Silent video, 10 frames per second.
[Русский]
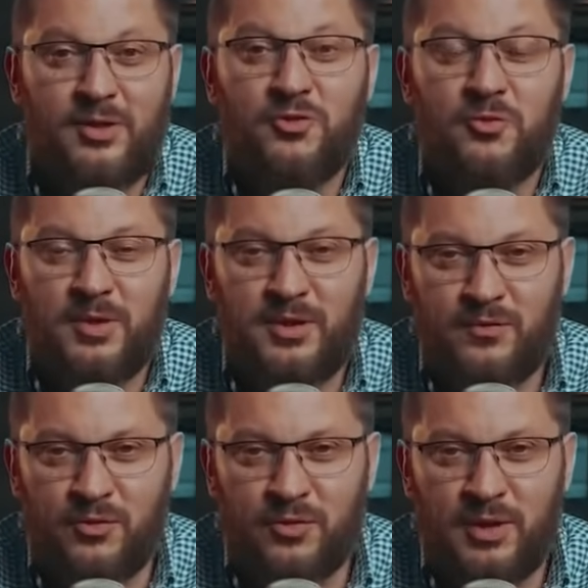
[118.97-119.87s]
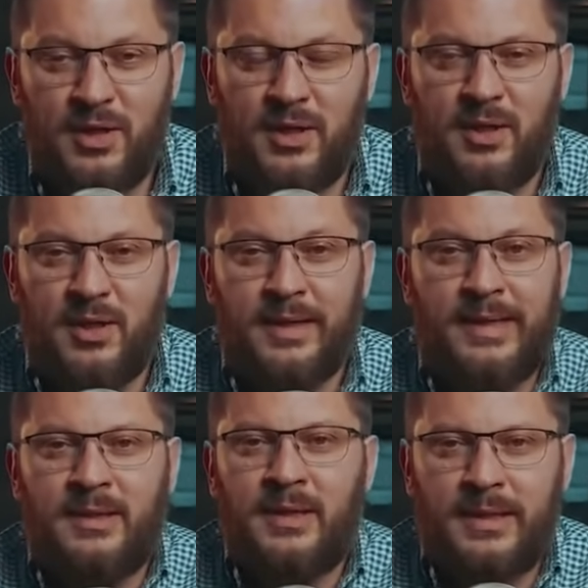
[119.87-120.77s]
а о чем они врут,
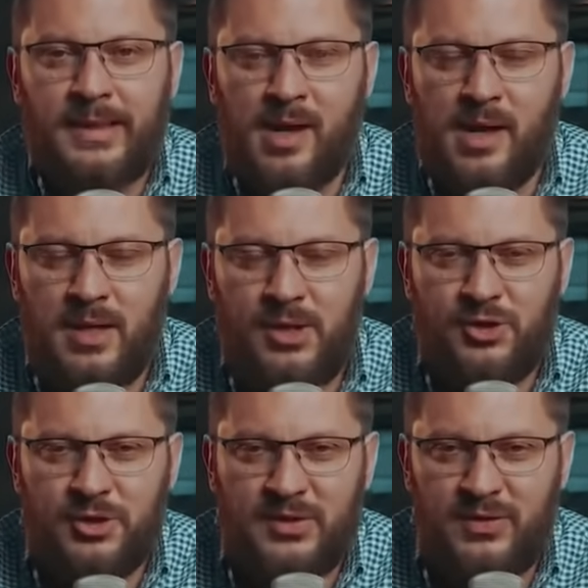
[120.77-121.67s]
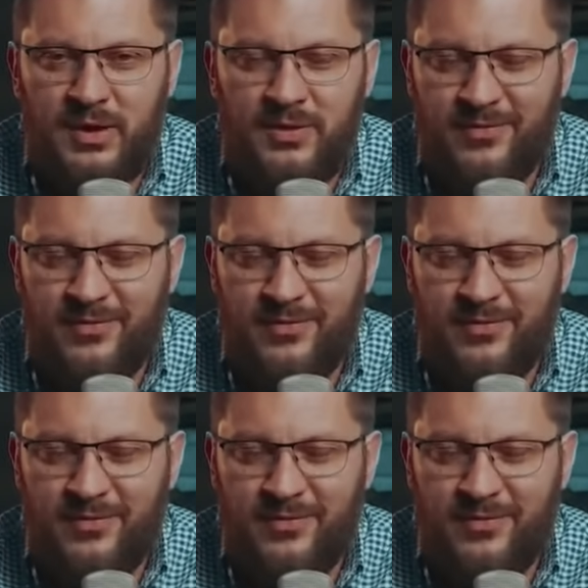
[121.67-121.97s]
это количество